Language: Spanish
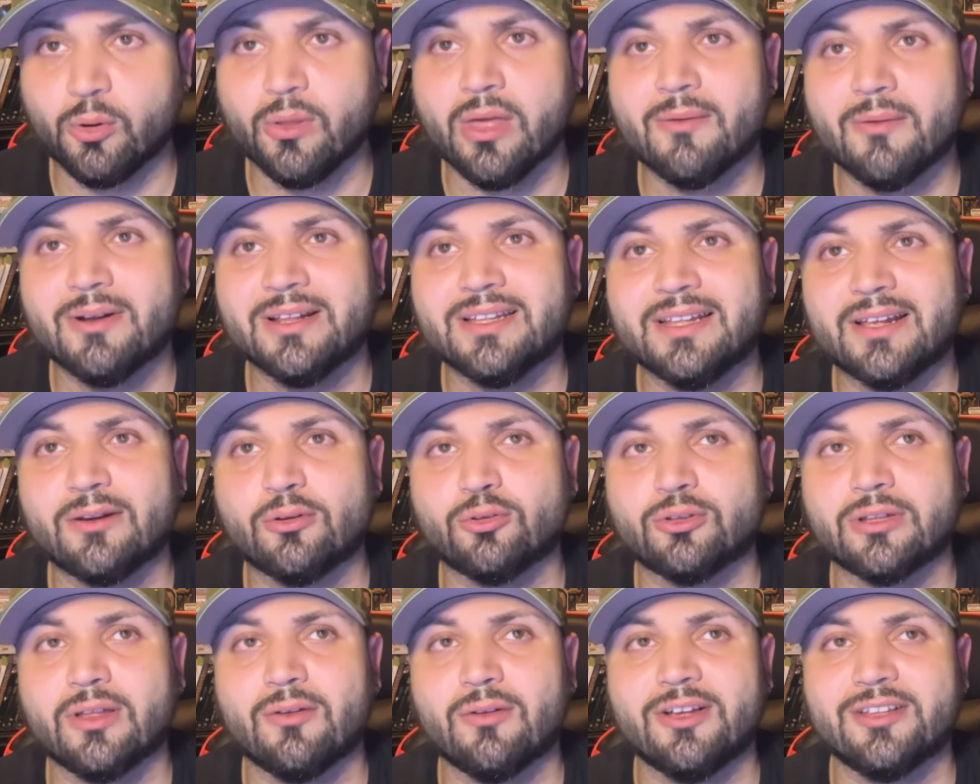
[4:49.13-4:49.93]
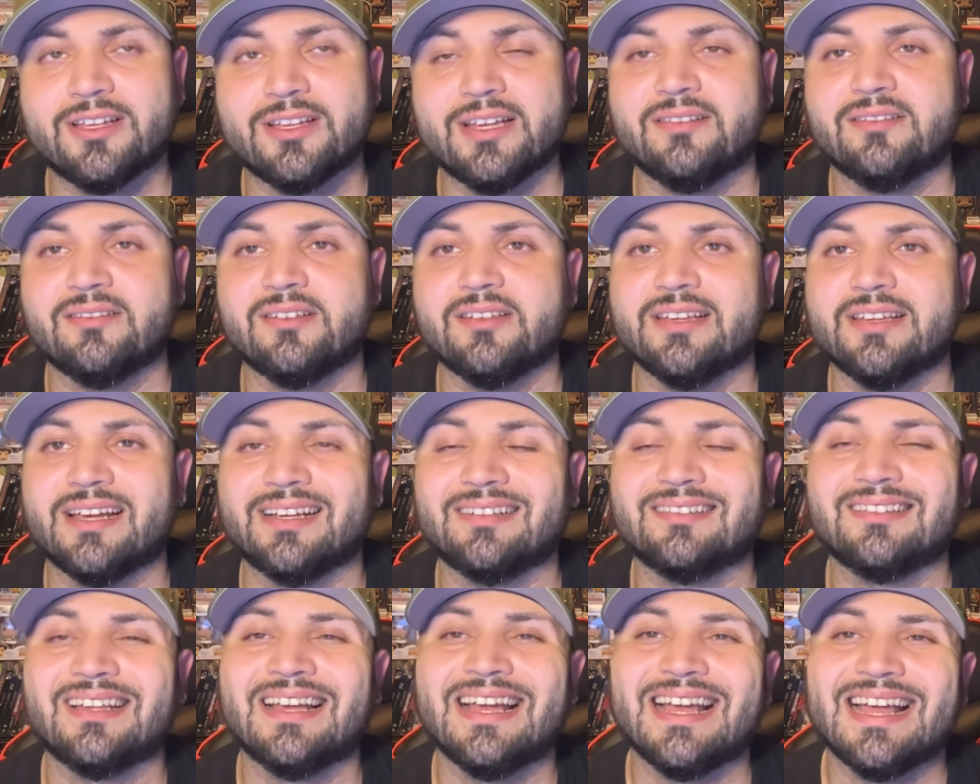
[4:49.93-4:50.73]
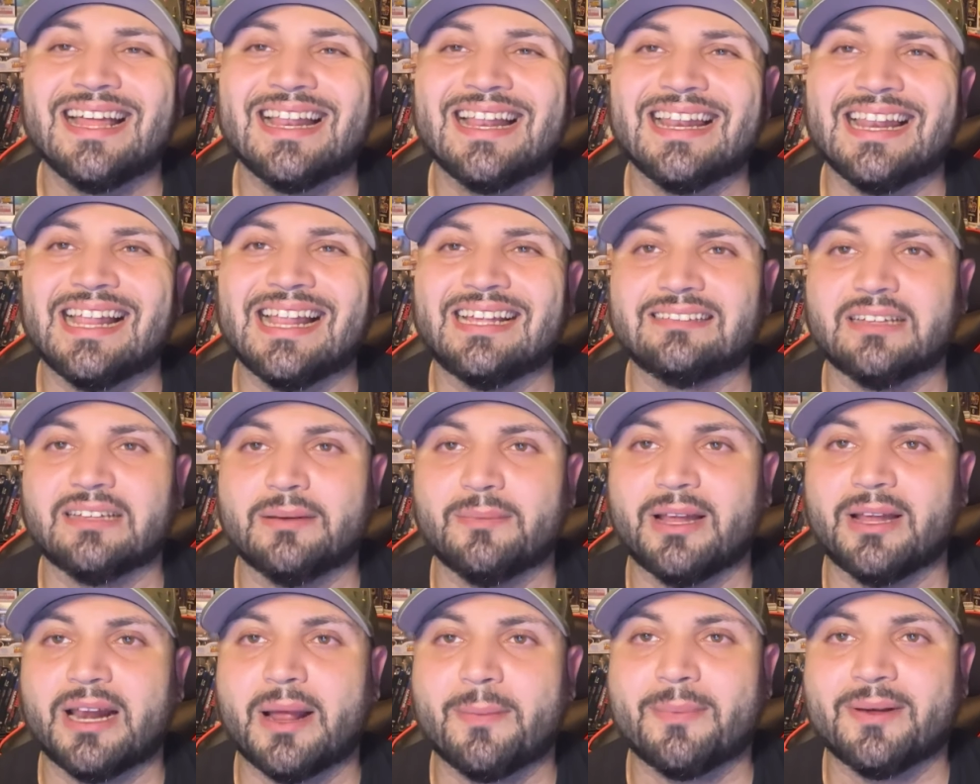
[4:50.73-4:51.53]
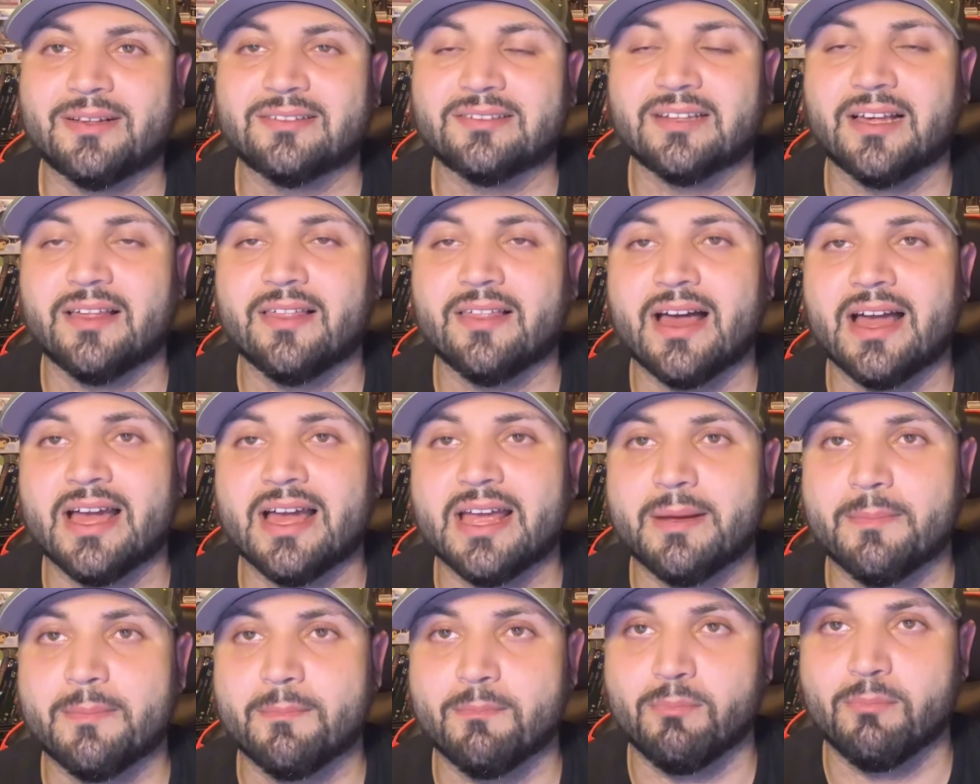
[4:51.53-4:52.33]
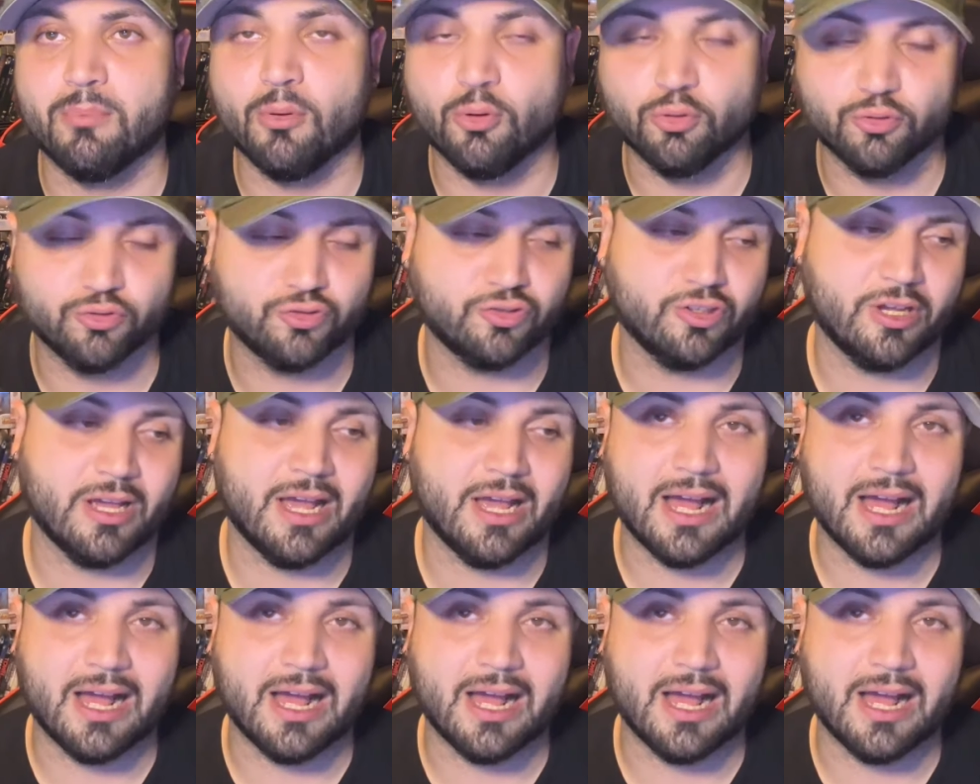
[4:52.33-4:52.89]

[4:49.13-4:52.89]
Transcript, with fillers: de haber derrotado a JC Jax la semana pasada en Ponce.